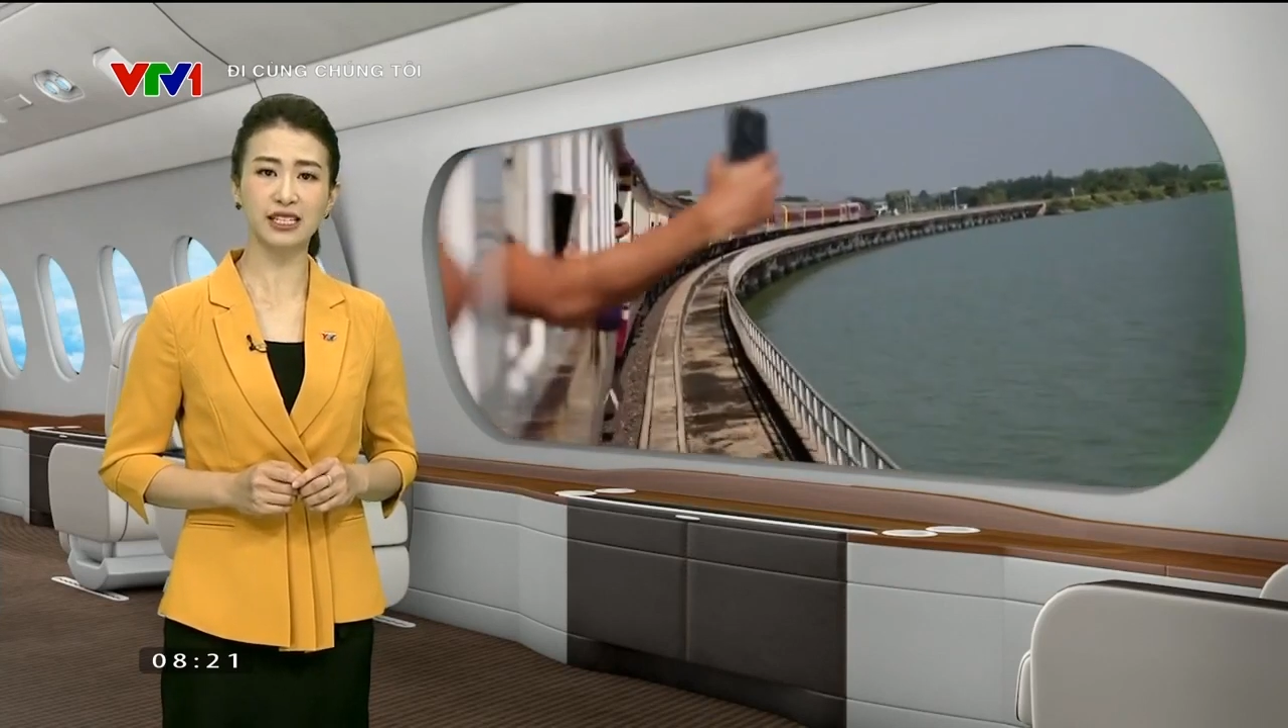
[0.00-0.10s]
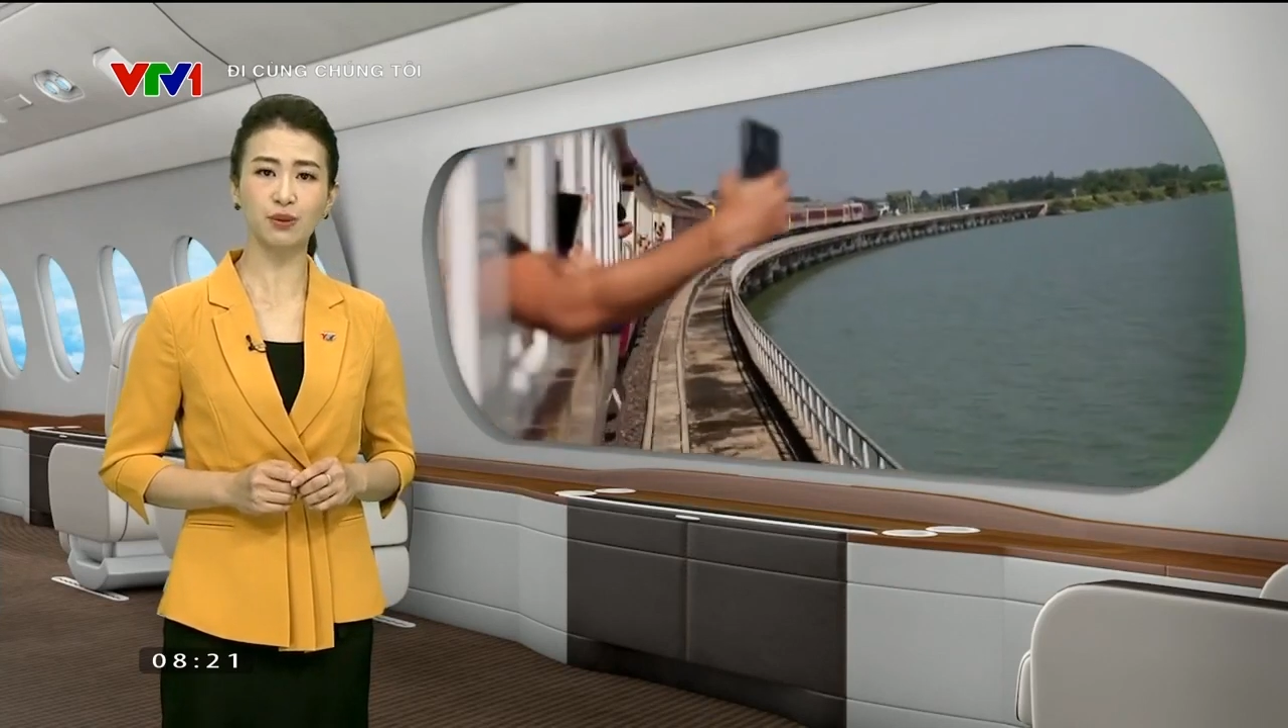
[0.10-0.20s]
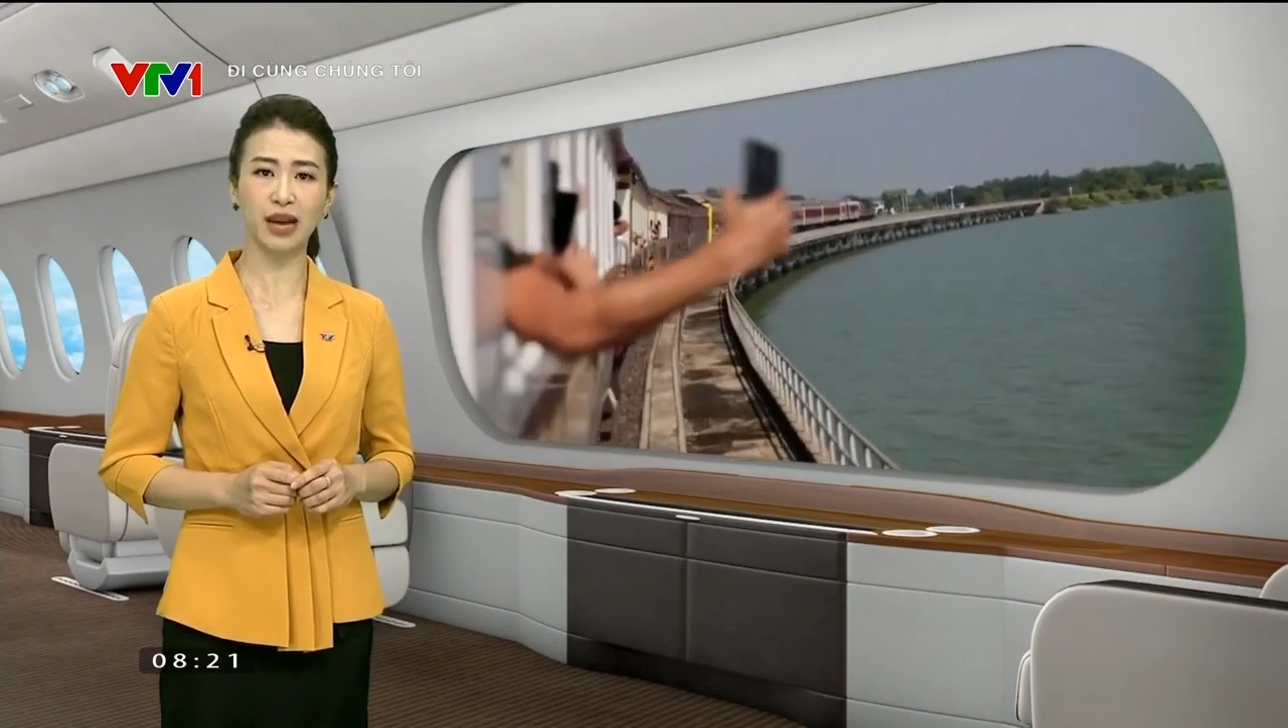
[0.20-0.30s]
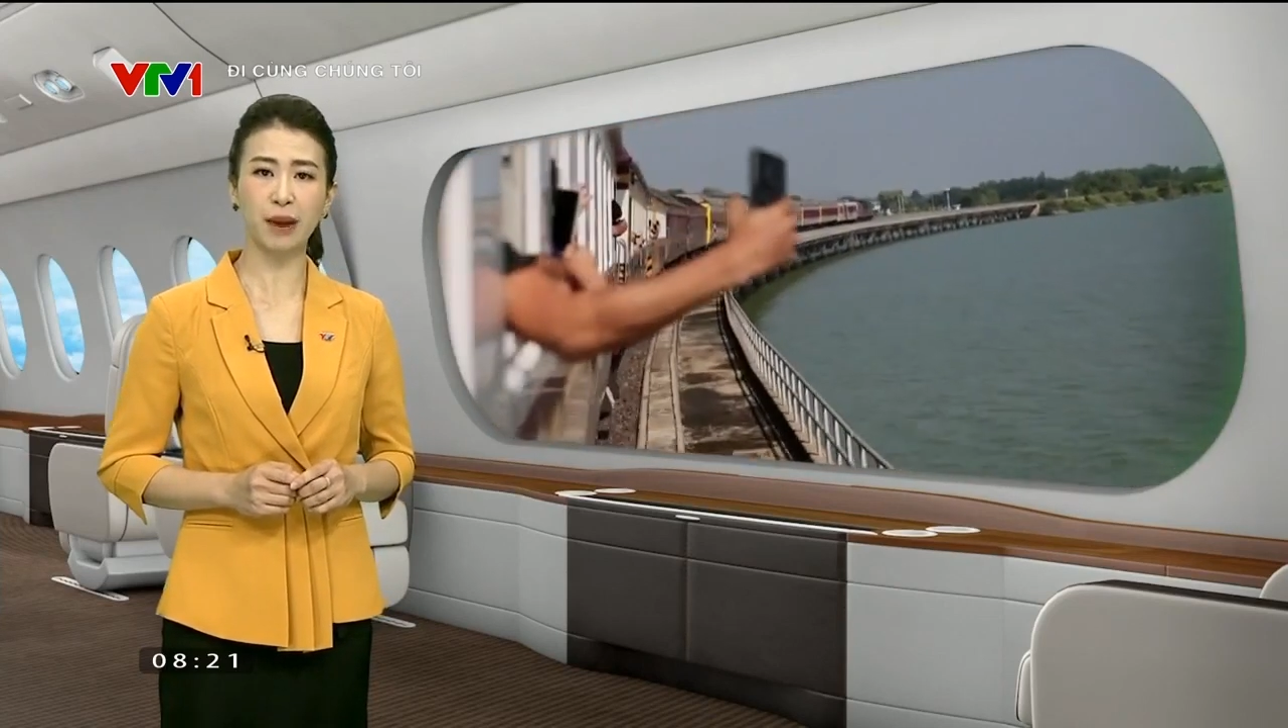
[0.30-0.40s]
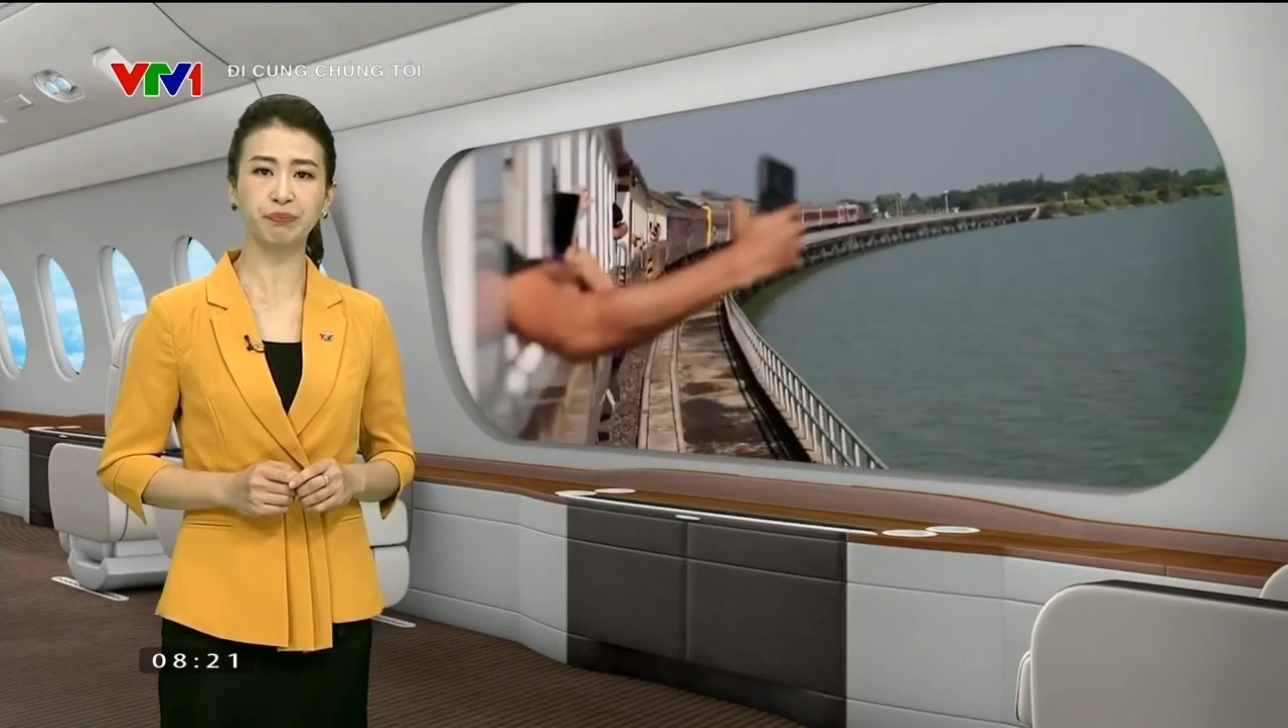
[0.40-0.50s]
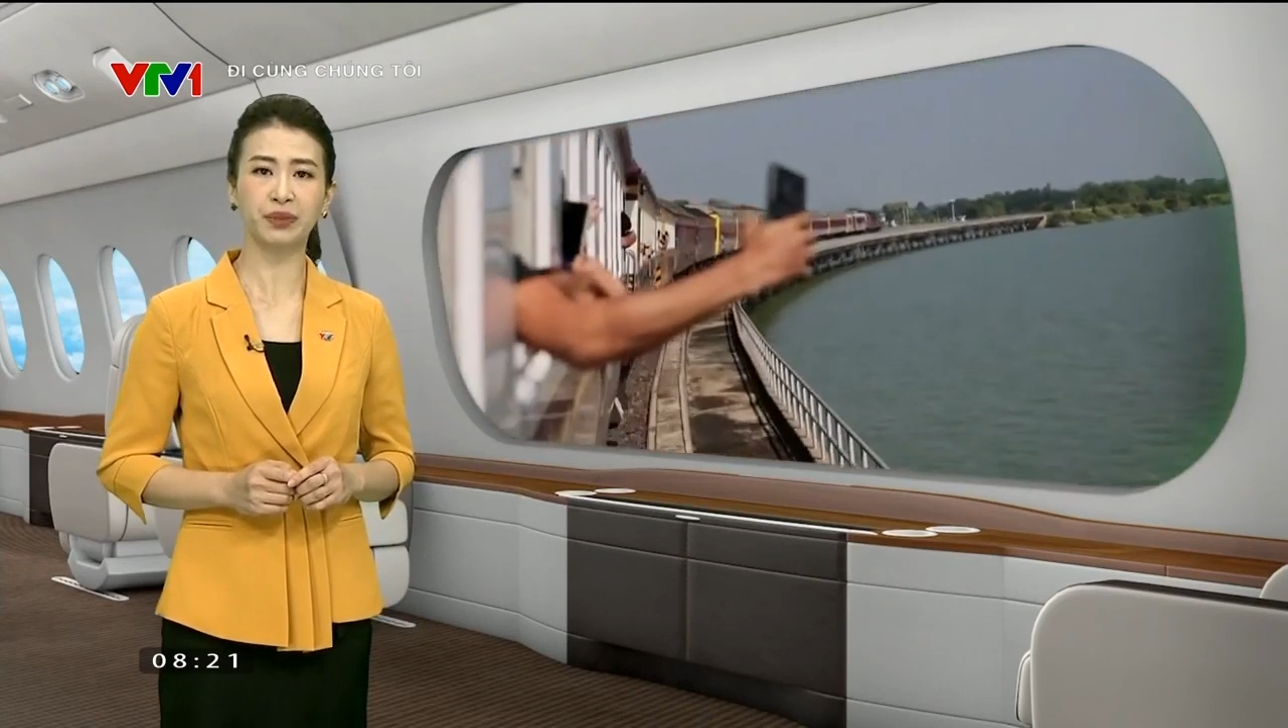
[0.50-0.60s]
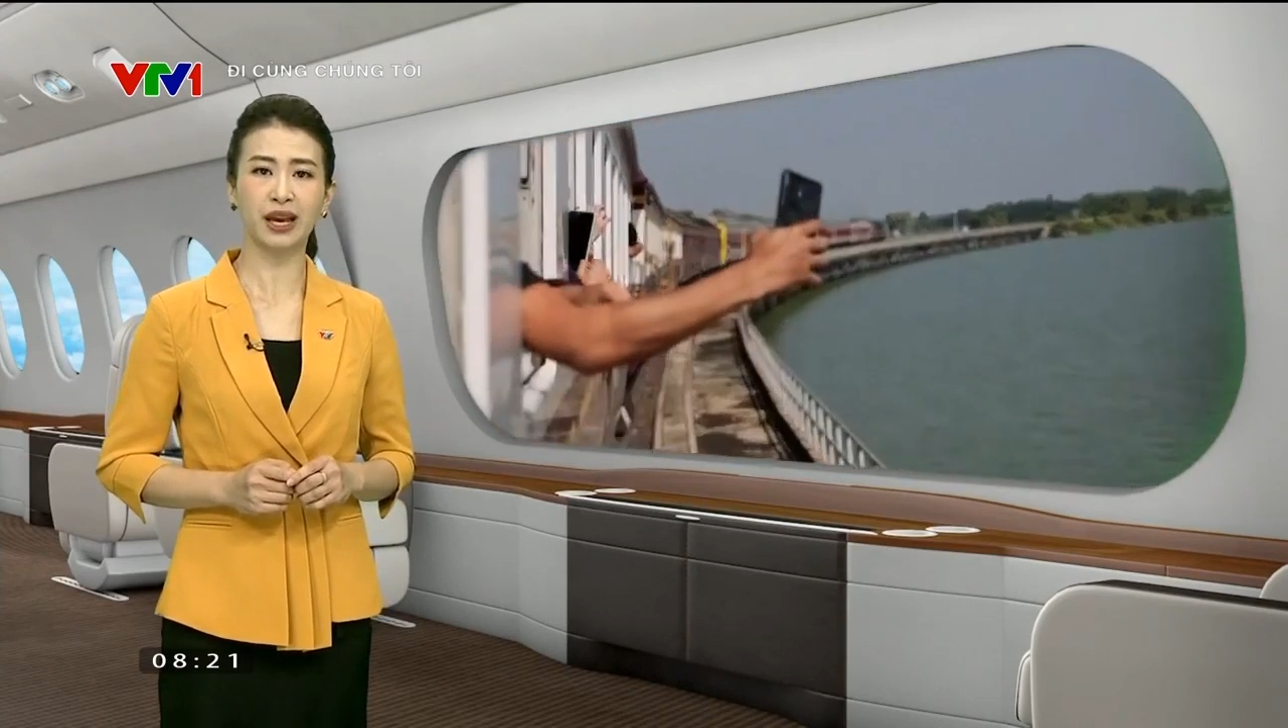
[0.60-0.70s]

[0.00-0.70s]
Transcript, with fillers: trong năm,